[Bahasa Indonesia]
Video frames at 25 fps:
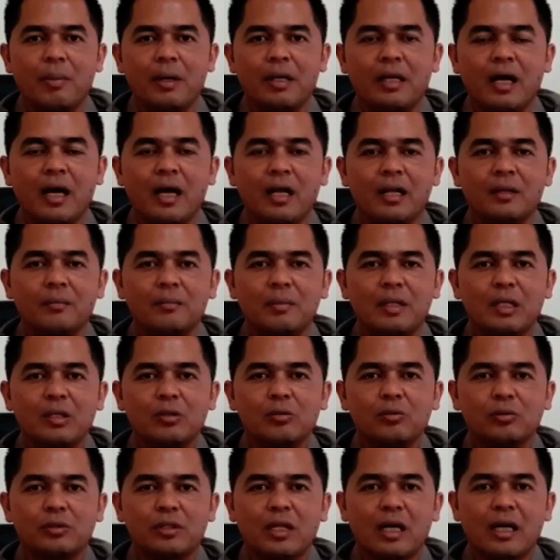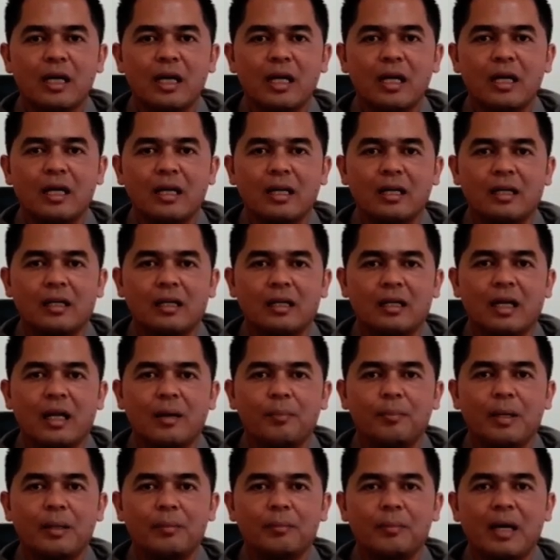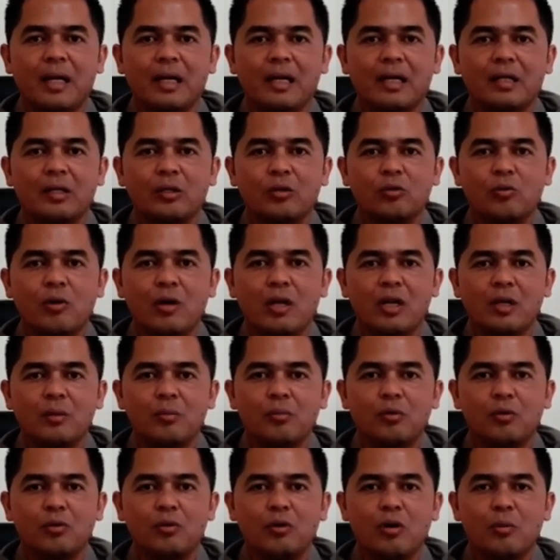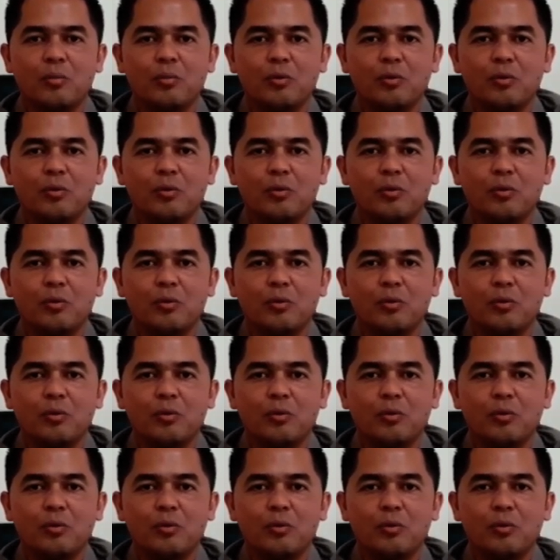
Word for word: pada hari Minggu tanggal 8 Maret 2020.